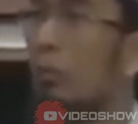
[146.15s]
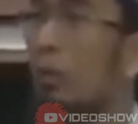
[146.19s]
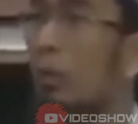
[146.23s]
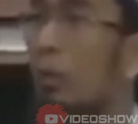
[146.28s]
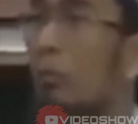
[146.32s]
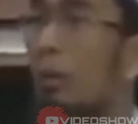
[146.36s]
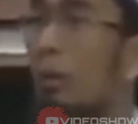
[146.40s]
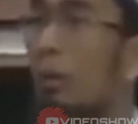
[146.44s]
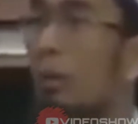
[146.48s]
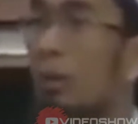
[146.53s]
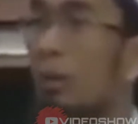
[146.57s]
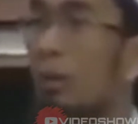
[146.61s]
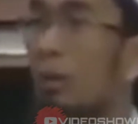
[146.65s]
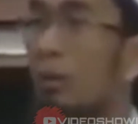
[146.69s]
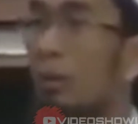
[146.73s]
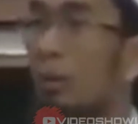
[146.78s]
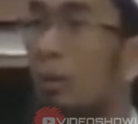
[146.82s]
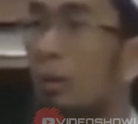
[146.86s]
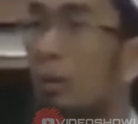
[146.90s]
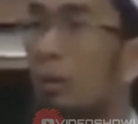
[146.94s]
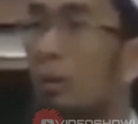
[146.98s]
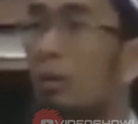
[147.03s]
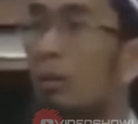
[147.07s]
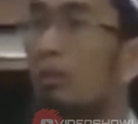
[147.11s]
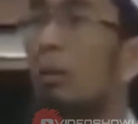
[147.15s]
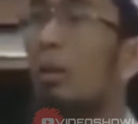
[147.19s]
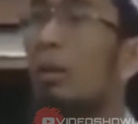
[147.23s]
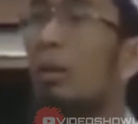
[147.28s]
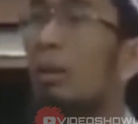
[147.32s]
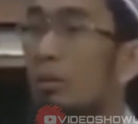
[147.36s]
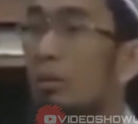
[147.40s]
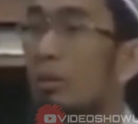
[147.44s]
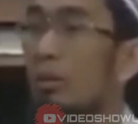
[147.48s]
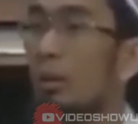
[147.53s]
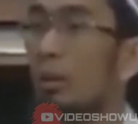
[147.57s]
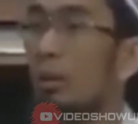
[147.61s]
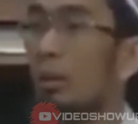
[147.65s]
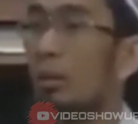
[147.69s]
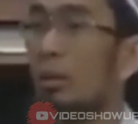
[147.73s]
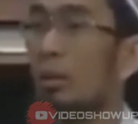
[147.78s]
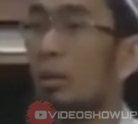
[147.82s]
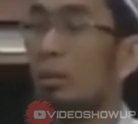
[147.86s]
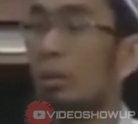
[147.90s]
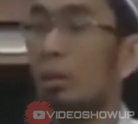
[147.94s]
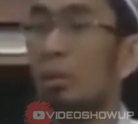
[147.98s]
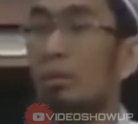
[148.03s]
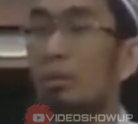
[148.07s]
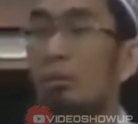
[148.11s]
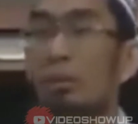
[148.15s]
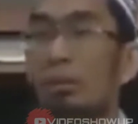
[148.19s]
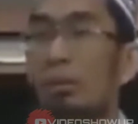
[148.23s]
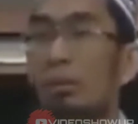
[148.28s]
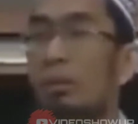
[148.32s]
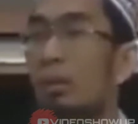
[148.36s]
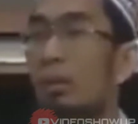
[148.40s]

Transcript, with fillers: bukan bagian kita yang begitu saja kita terima,